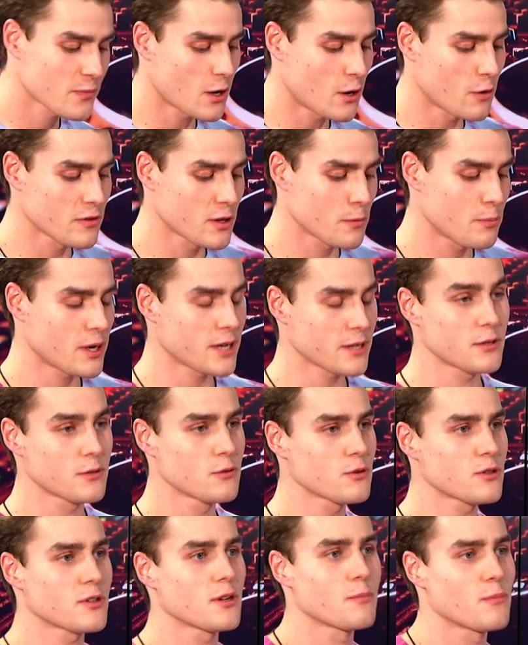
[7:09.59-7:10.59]
auf einer Party
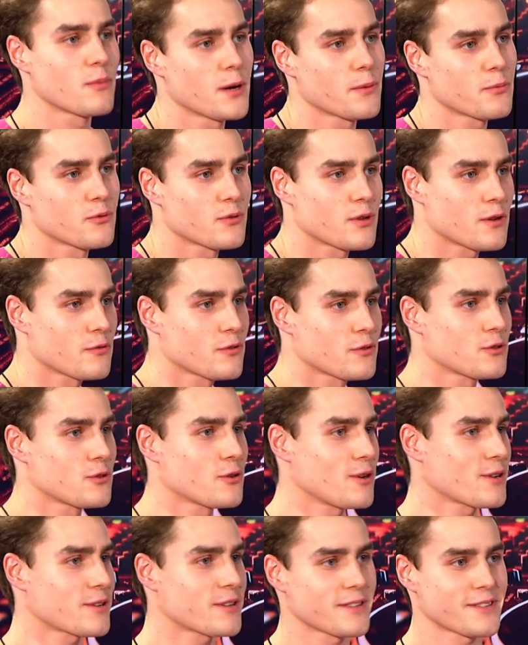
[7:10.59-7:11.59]
nüchtern bleibt und dafür
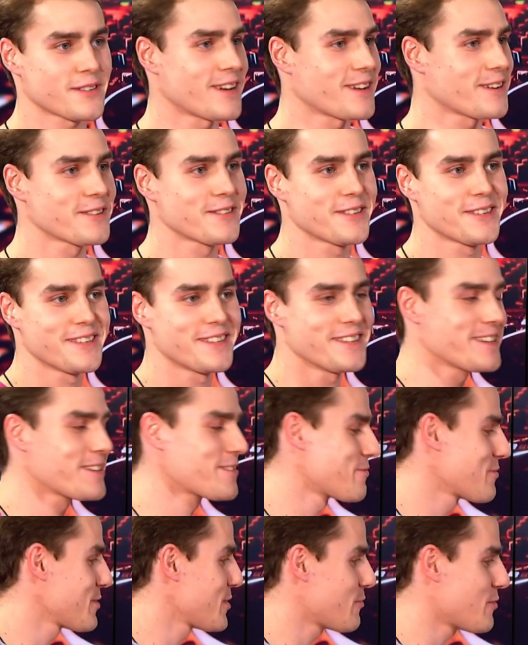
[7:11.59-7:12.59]
sorgt, dass alle, die
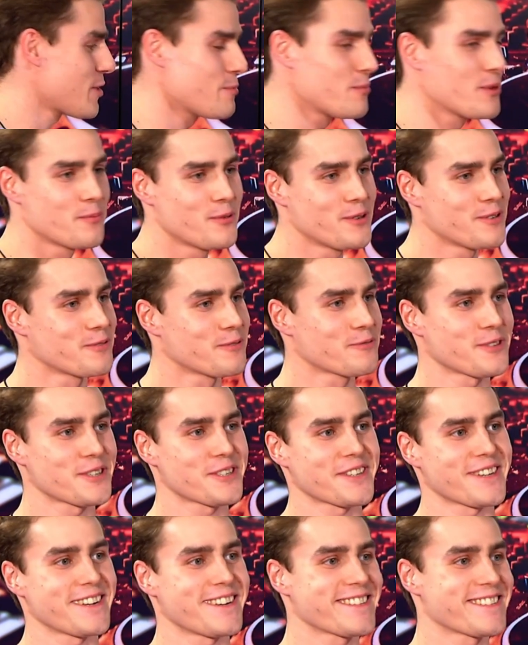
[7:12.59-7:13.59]
irgendwie verbimmelt und
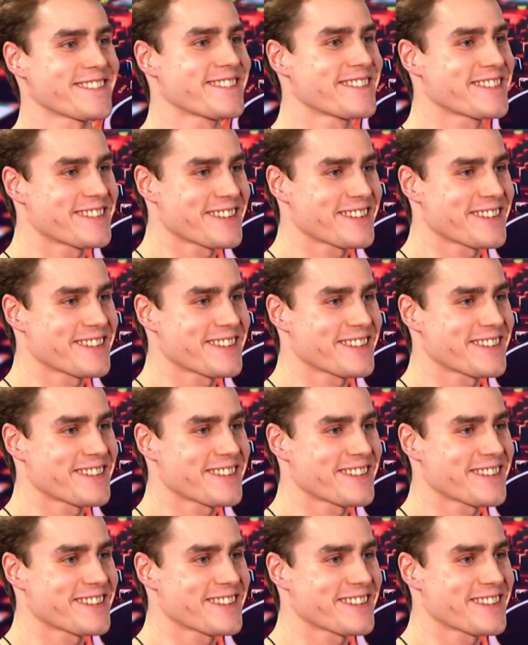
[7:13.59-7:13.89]
verstrahlt sind,